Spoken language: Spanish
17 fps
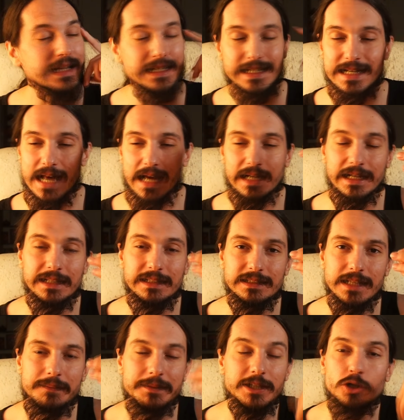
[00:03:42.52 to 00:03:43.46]
y la
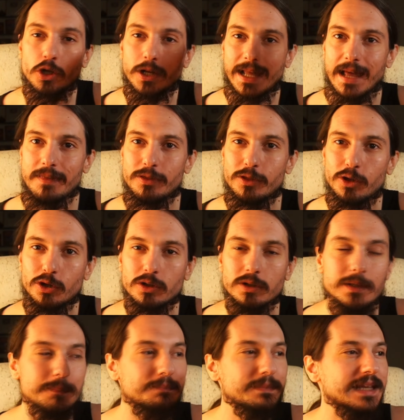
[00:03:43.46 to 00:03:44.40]
gente vitoreando.
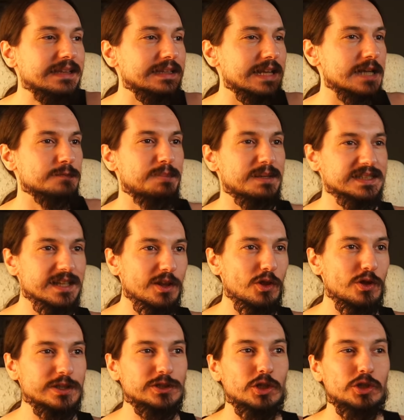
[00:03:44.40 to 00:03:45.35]
Mientras pasa
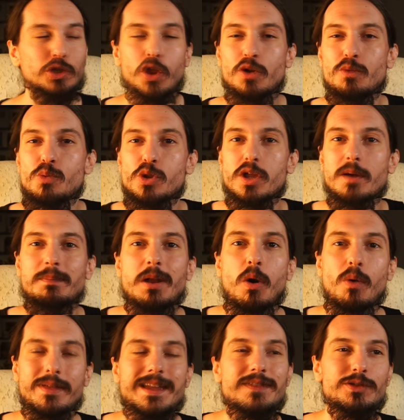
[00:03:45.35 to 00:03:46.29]
todo esto, todo el mundo
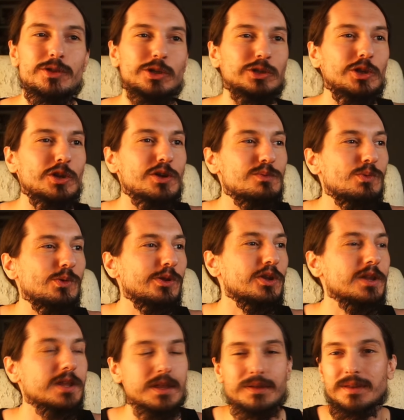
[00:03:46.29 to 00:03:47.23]
aplaudiendo, todo el
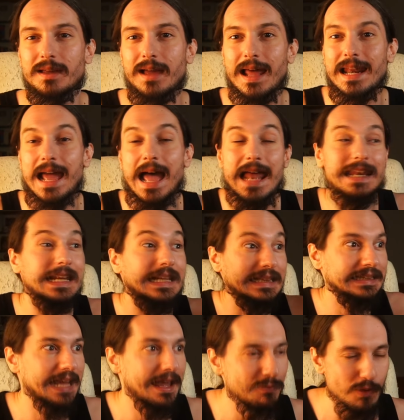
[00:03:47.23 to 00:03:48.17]
mundo
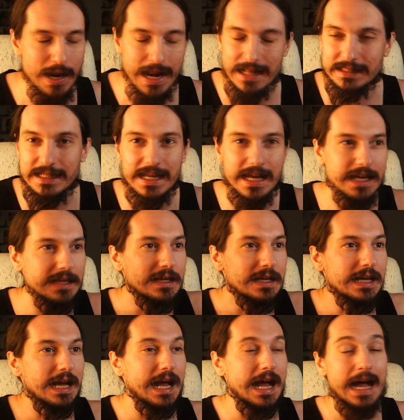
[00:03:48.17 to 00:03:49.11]
alentando a la tía
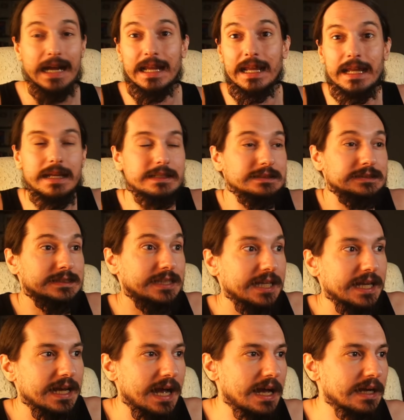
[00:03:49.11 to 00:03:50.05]
a que
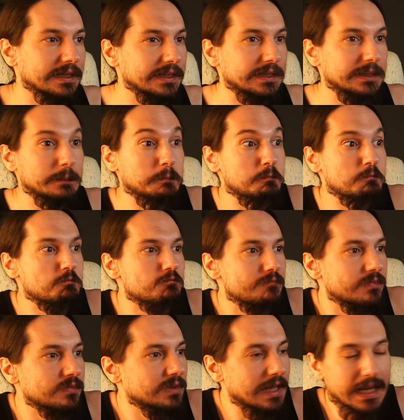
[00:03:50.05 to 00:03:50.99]
siga y
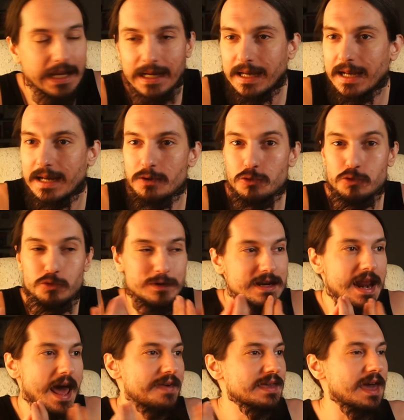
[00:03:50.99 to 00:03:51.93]
es que
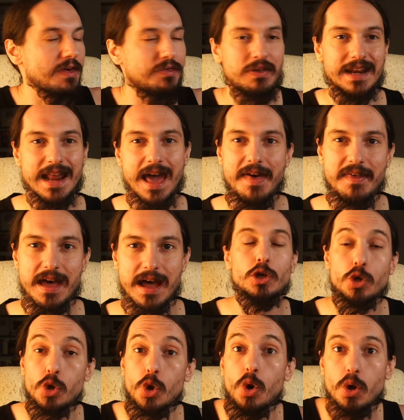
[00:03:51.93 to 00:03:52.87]
nadie hace nada.
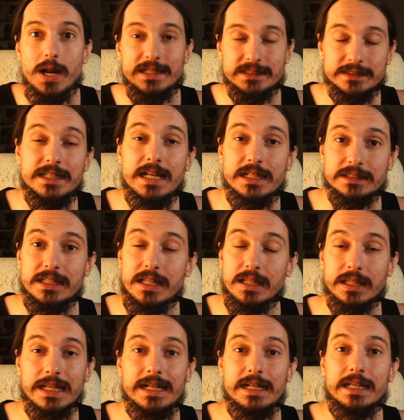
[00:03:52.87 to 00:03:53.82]
Luego las tías
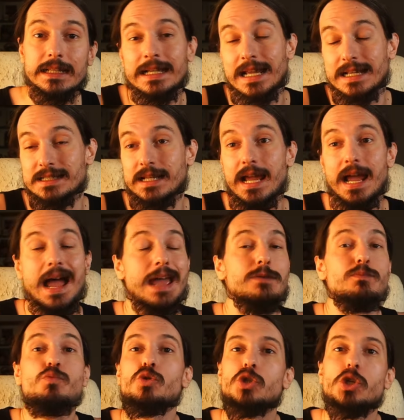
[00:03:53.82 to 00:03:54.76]
dicen que es que
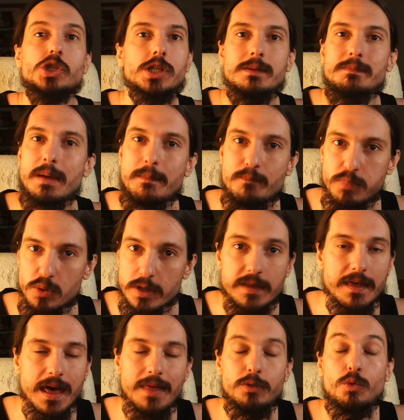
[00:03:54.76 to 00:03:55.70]
hay muchísima
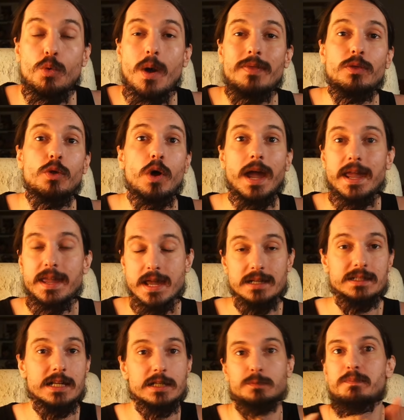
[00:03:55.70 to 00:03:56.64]
impunidad cuando a
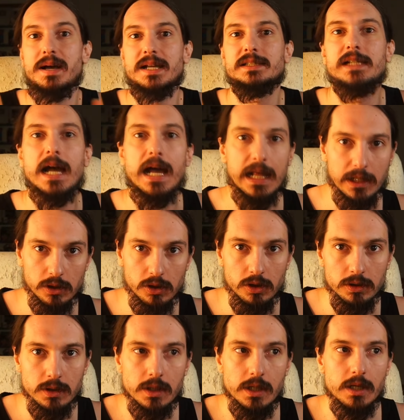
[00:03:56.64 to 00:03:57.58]
ellas les pasa algo.